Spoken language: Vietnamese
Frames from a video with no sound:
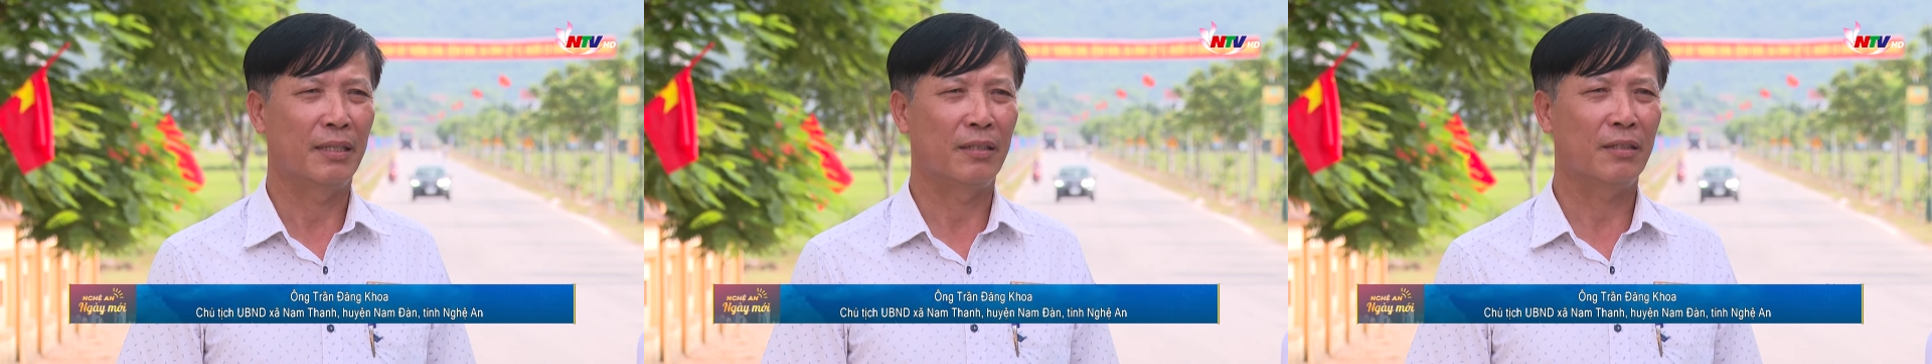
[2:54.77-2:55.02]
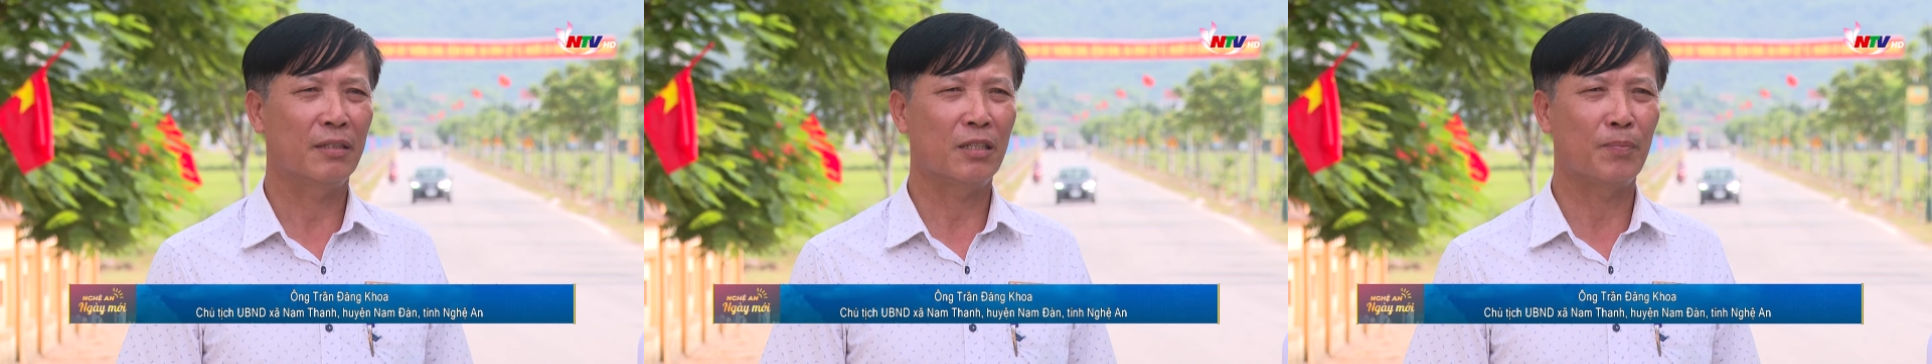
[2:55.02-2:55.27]

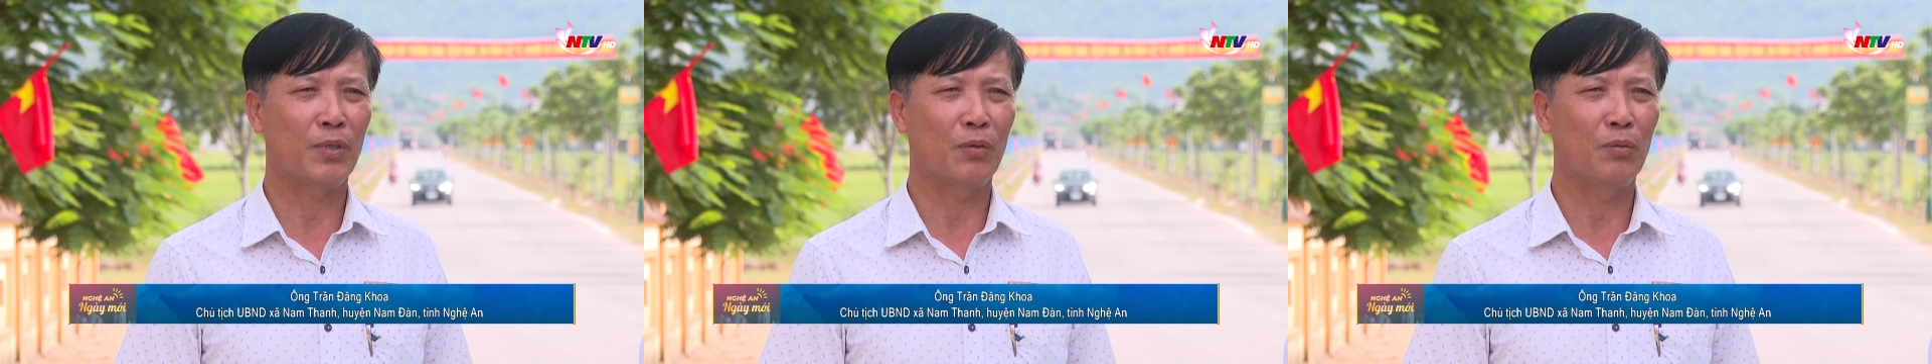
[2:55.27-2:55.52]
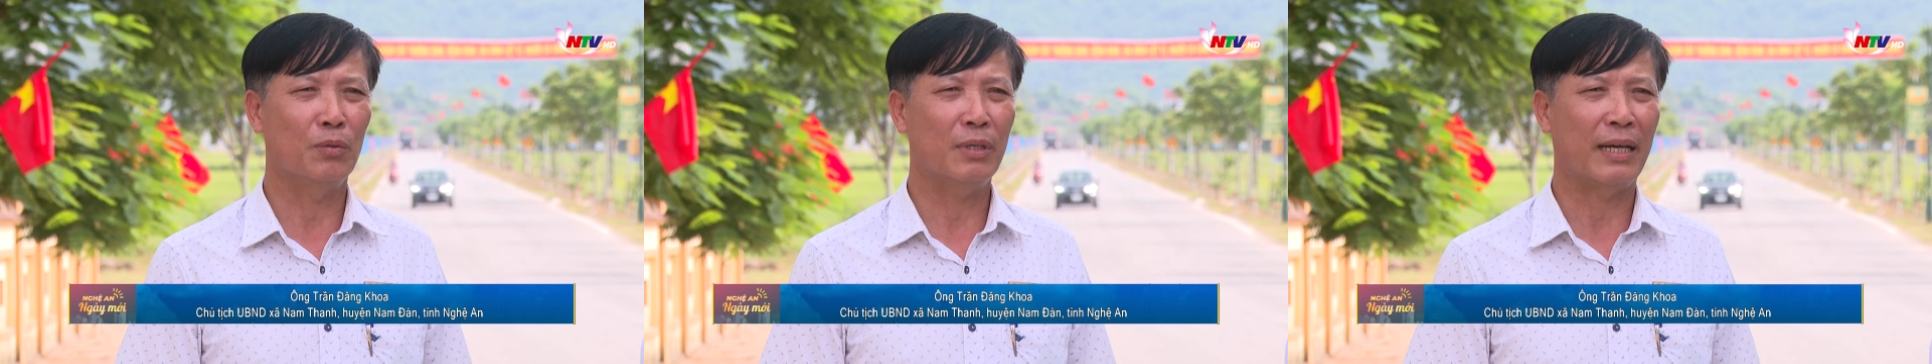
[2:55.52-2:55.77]
để tập
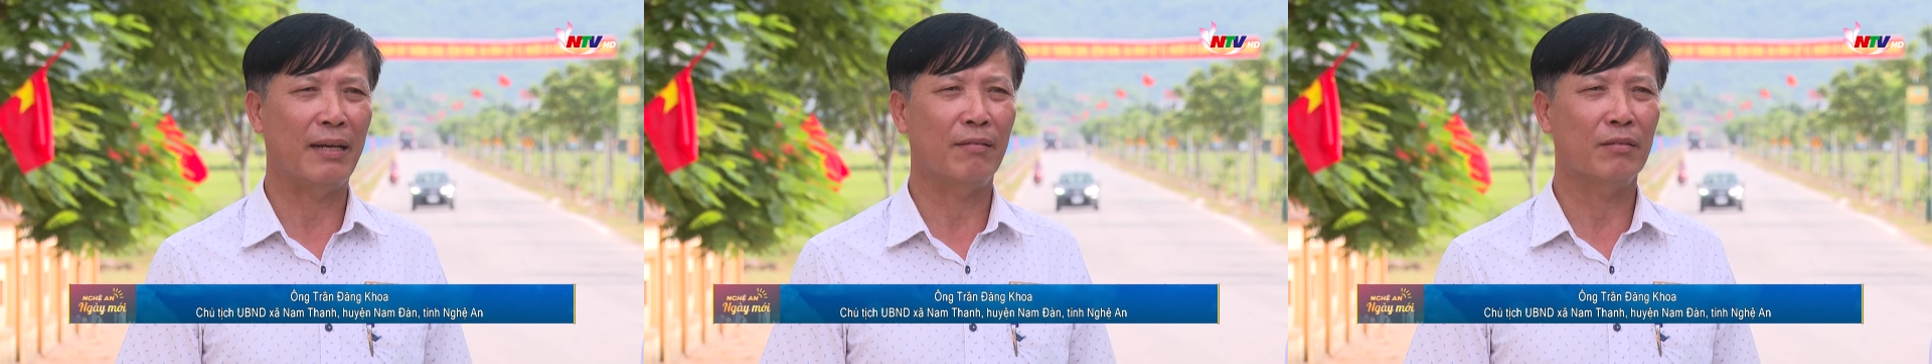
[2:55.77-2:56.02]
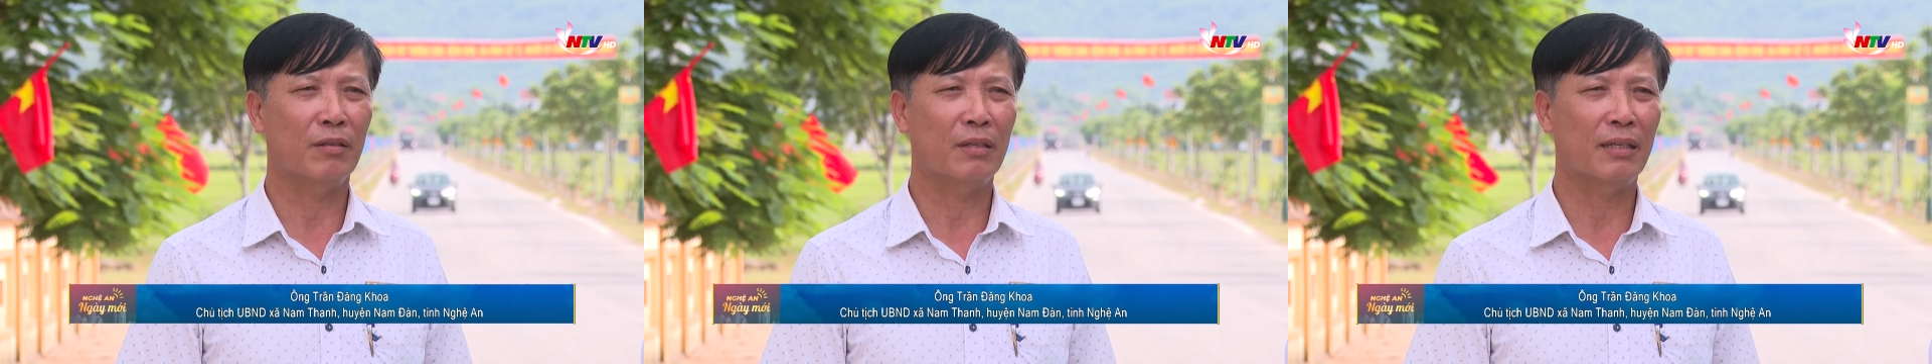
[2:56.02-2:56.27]
trung
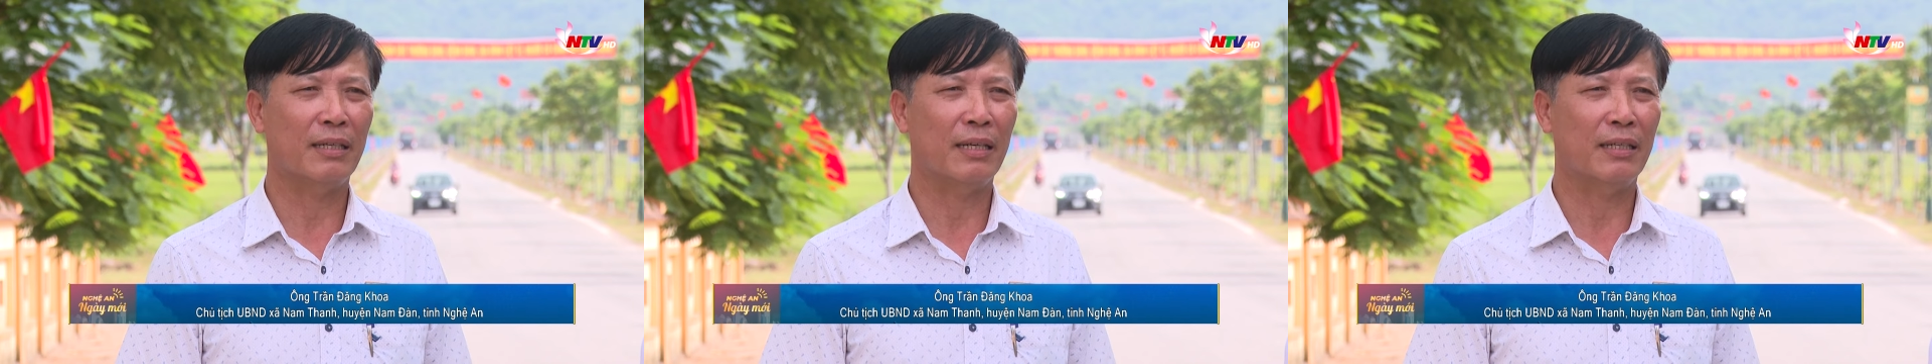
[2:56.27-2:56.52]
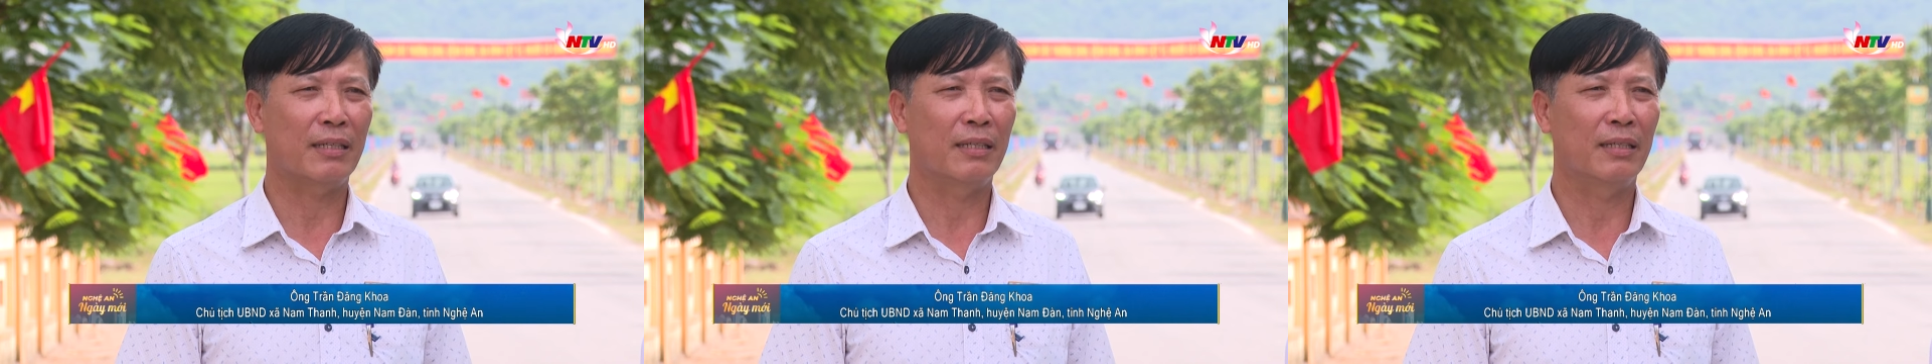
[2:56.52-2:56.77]
cao cho là
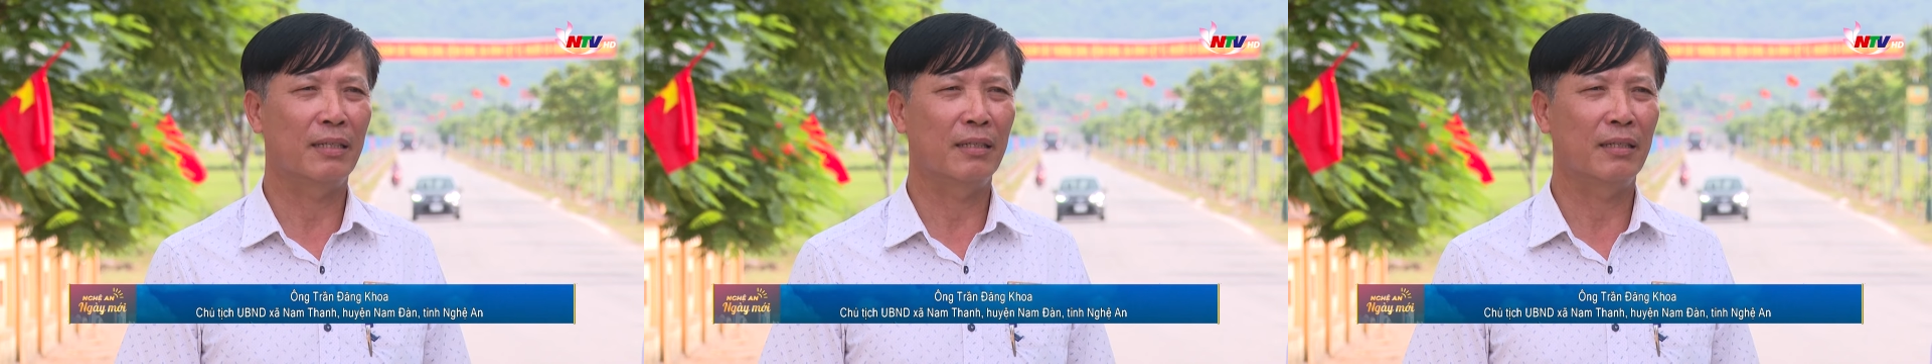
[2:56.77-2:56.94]
các cái